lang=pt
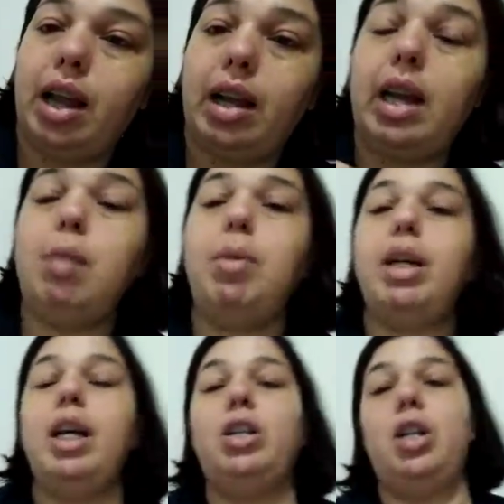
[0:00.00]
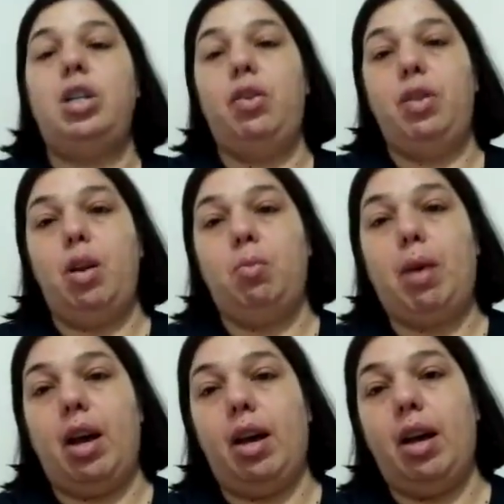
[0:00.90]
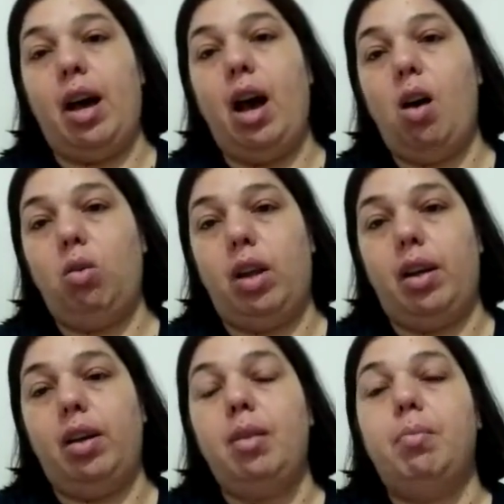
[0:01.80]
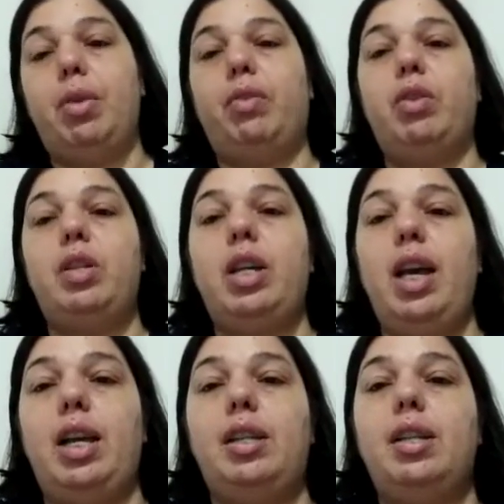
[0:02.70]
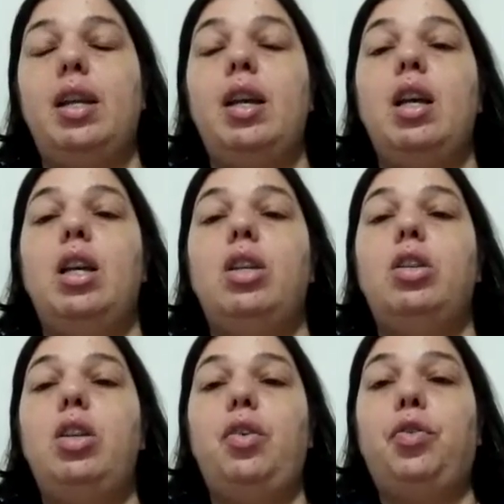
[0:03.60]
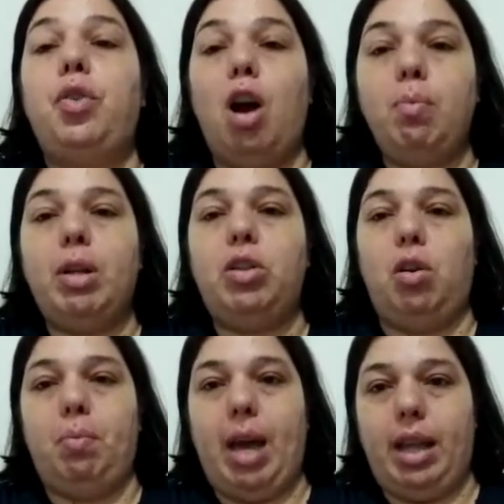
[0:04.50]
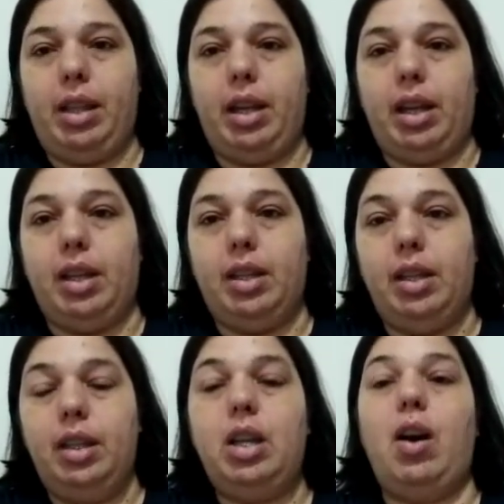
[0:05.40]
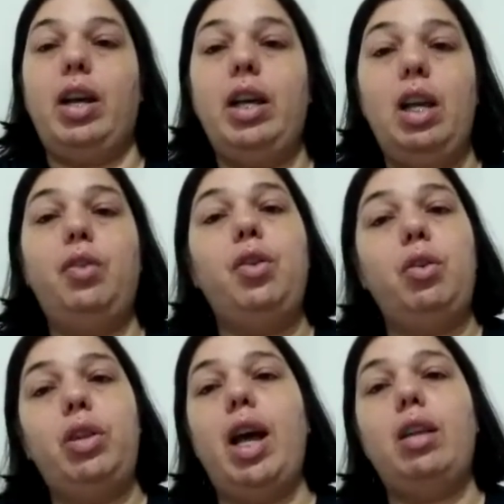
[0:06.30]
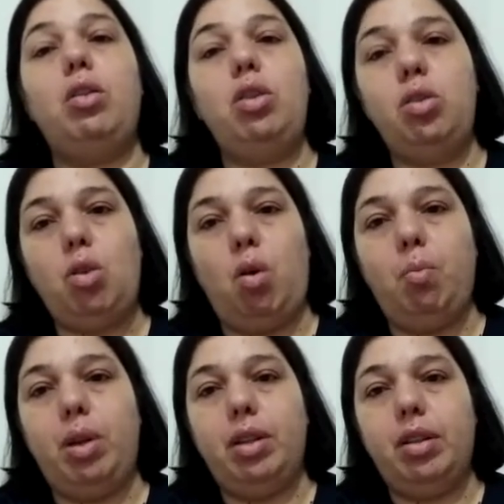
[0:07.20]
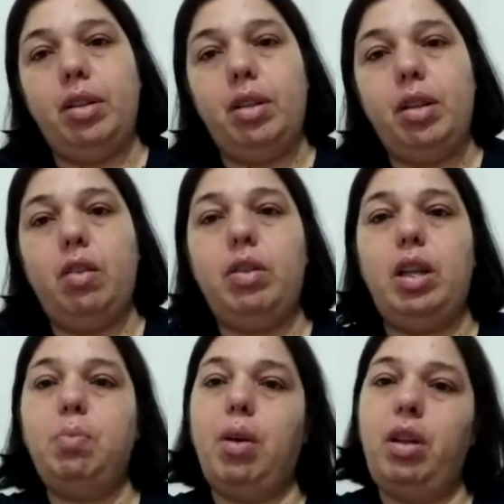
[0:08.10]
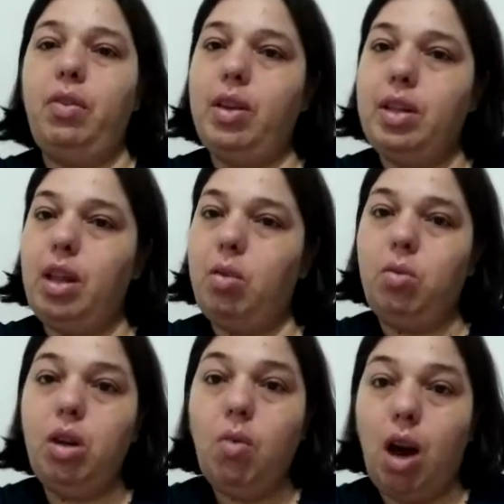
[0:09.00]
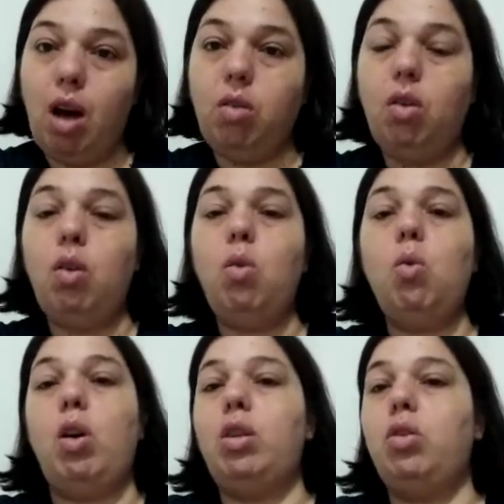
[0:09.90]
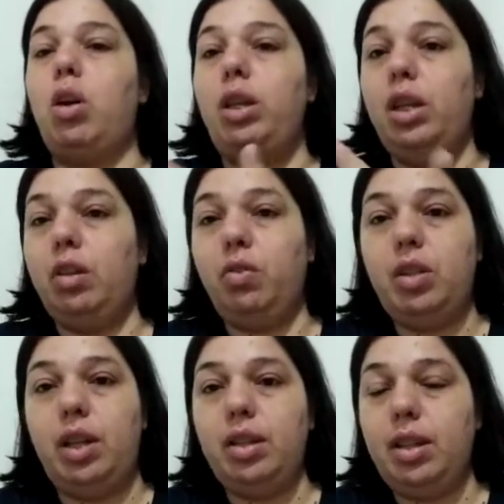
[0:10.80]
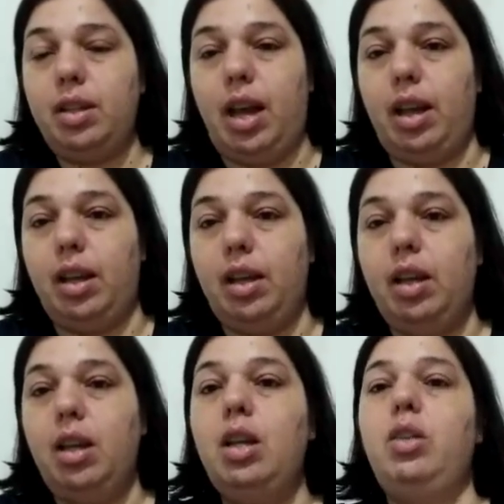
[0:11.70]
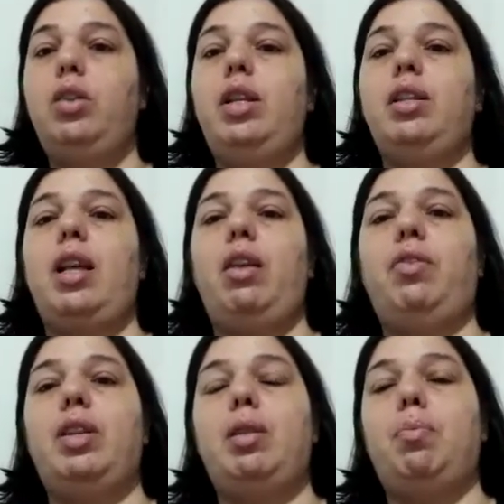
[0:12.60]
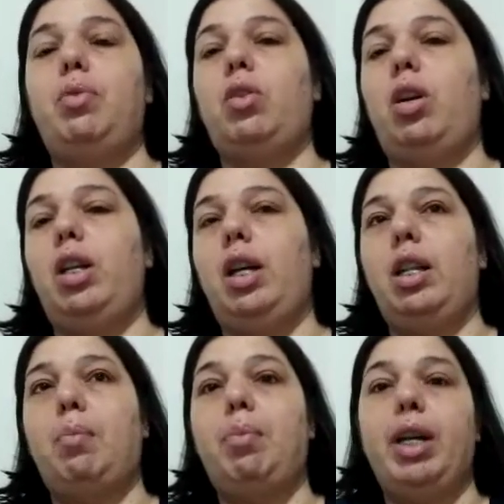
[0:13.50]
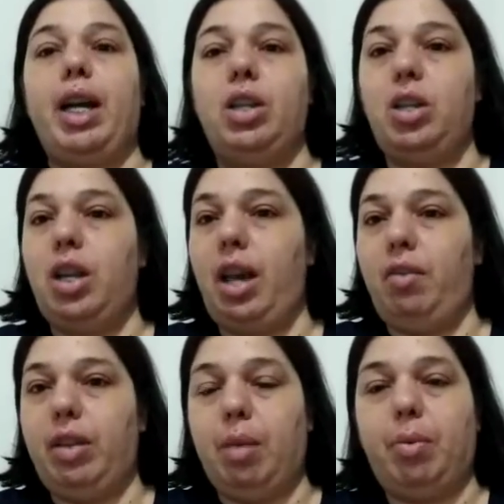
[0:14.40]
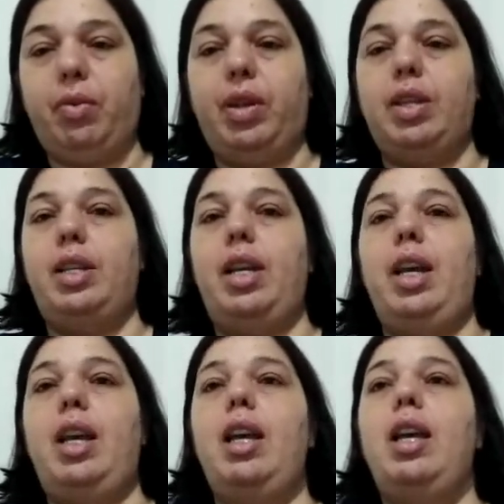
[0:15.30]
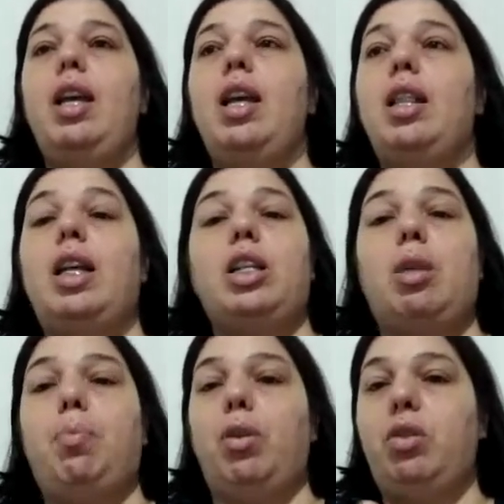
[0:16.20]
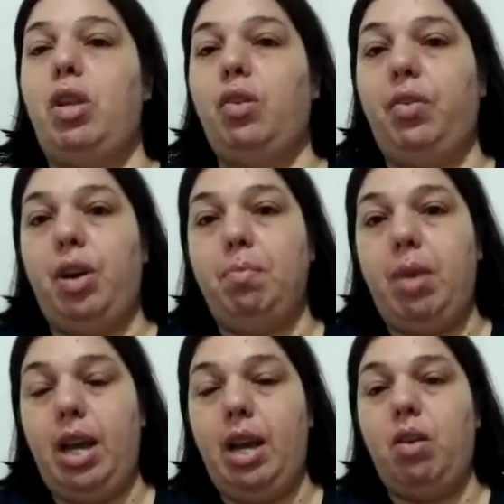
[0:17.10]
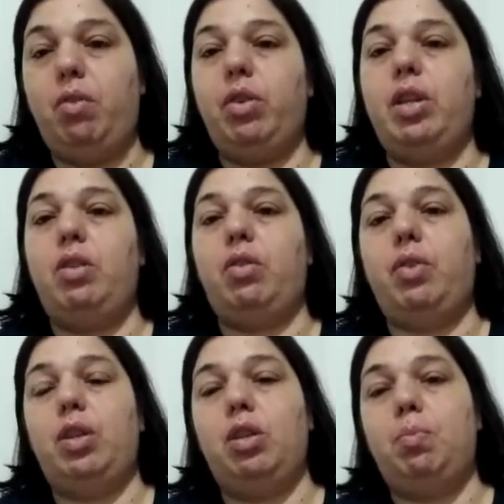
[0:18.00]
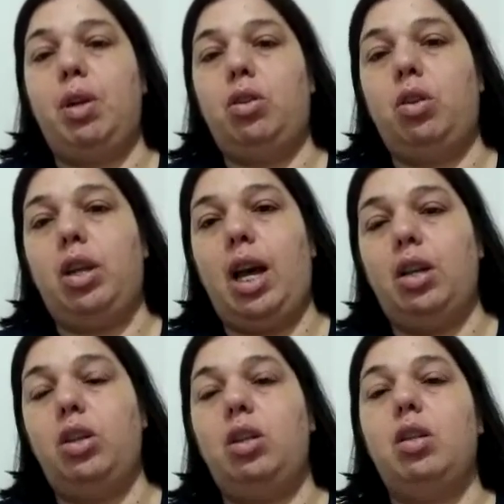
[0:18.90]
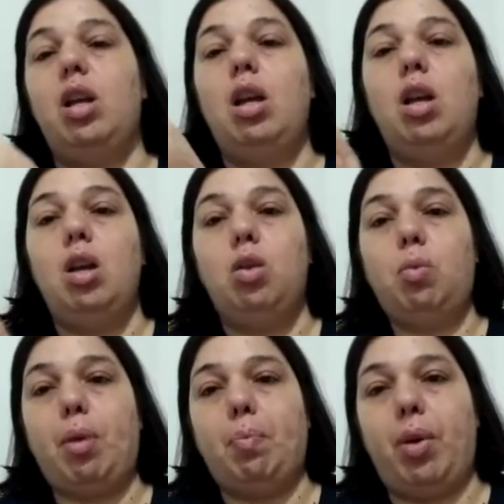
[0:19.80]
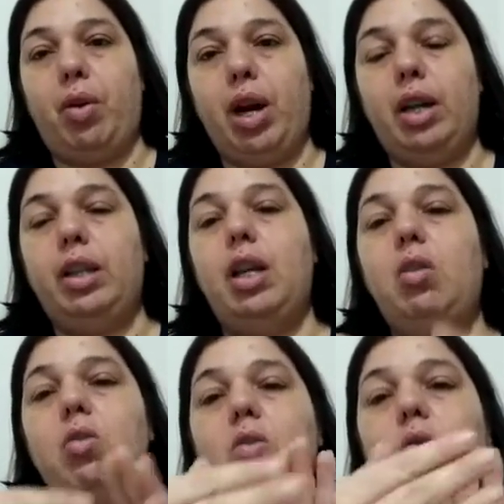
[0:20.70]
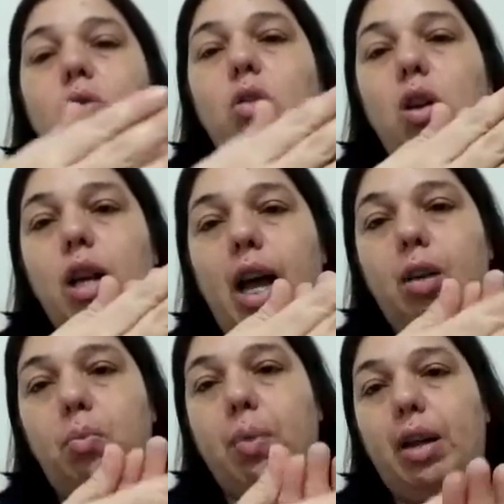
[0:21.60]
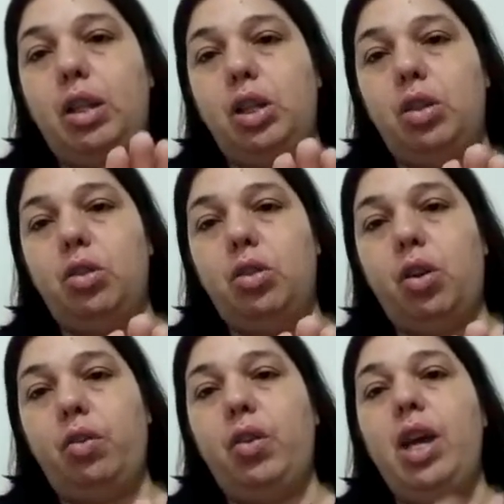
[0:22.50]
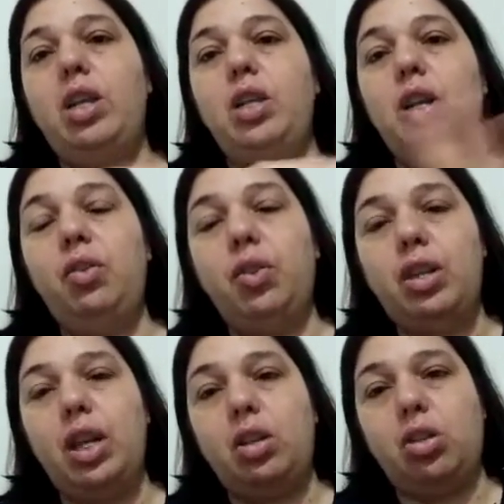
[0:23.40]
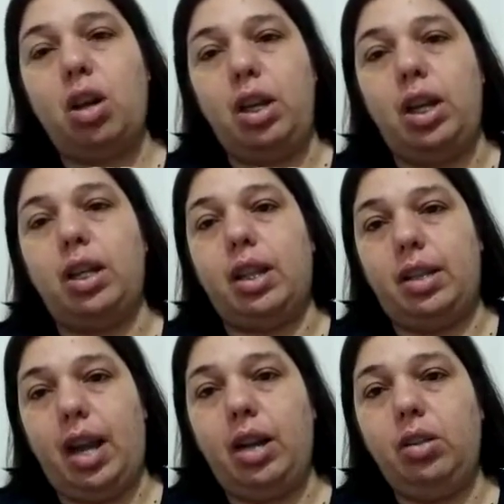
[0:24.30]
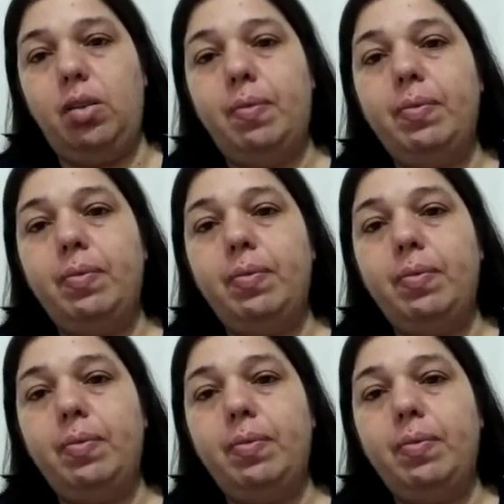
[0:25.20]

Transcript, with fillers: Lembra que a tia Di deu uma aula para vocês de formas geométricas? Então, aquilo foi um teatro de sombras. Então, vocês podem fazer um igual ou com a historinha que vocês quiserem. Se vocês quiserem fazer historinha da Branca de Neve, dá para fazer. Da Chapeuzinho Vermelho, aí vocês vão fazer os personagens no papel cartão, colar no palitinho de sorvete e fazer a historinha, tá certo?